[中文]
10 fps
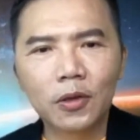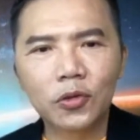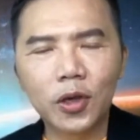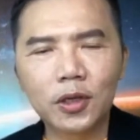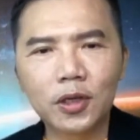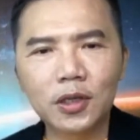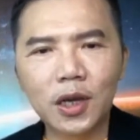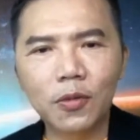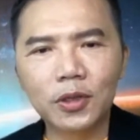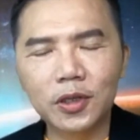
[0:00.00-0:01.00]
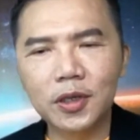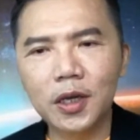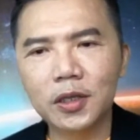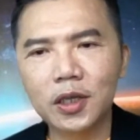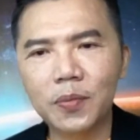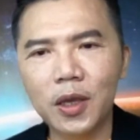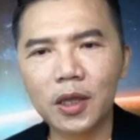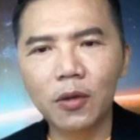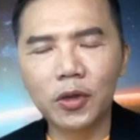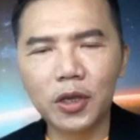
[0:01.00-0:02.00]
所以其实在我之前的视频
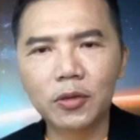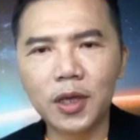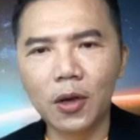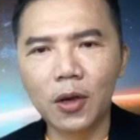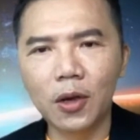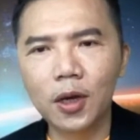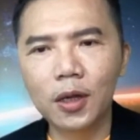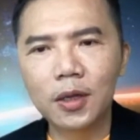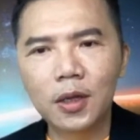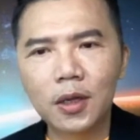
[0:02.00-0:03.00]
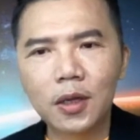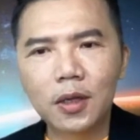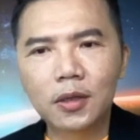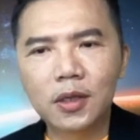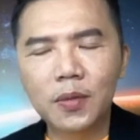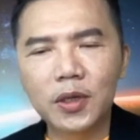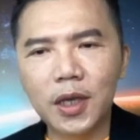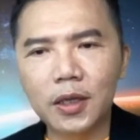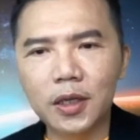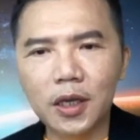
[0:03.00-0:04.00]
呢，我就有讲过了。基本
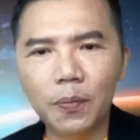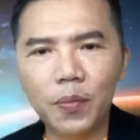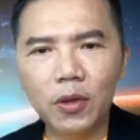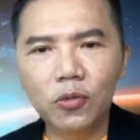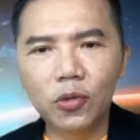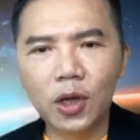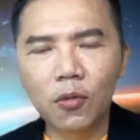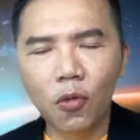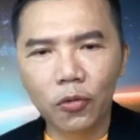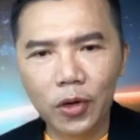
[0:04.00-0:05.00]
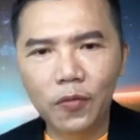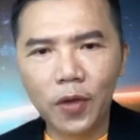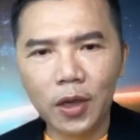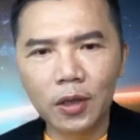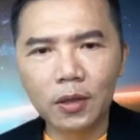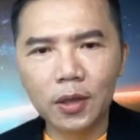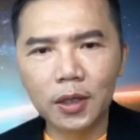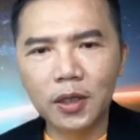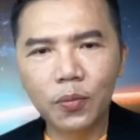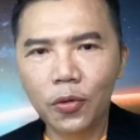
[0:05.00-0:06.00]
上这个病毒呢，我认为它
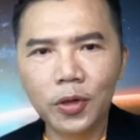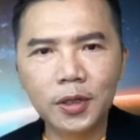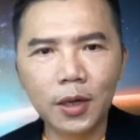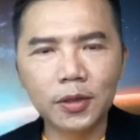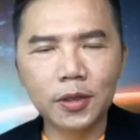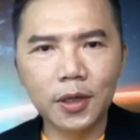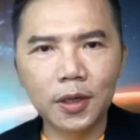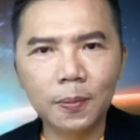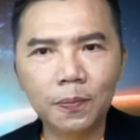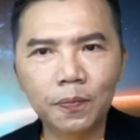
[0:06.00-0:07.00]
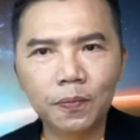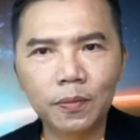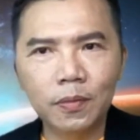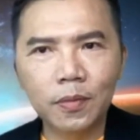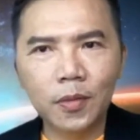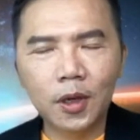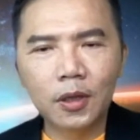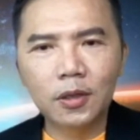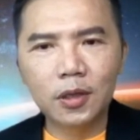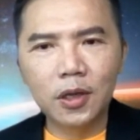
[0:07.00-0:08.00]
是不会消失的，
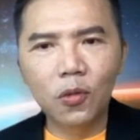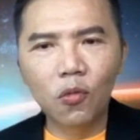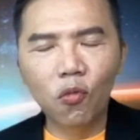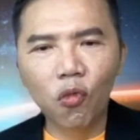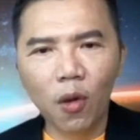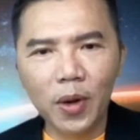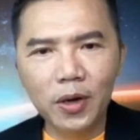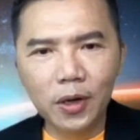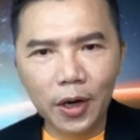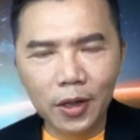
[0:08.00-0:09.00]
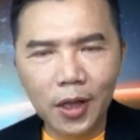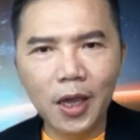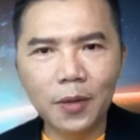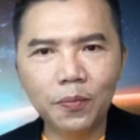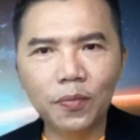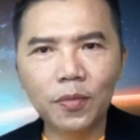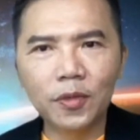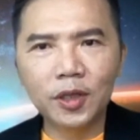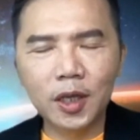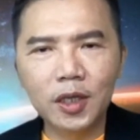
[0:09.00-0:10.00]
只有我们人类
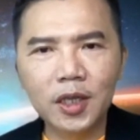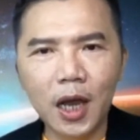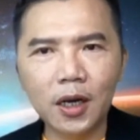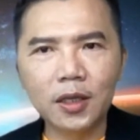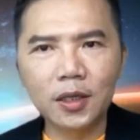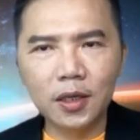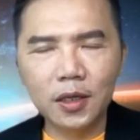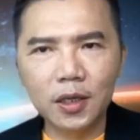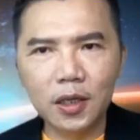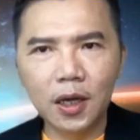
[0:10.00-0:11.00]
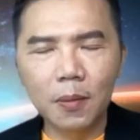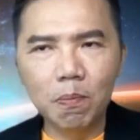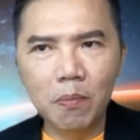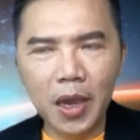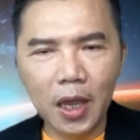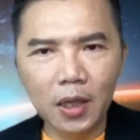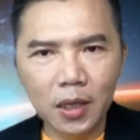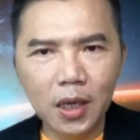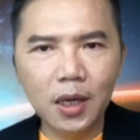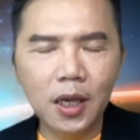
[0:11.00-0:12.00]
增强了自己的免
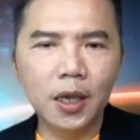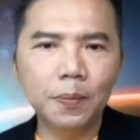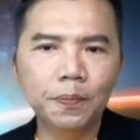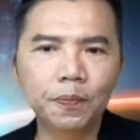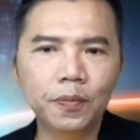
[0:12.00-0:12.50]
疫力。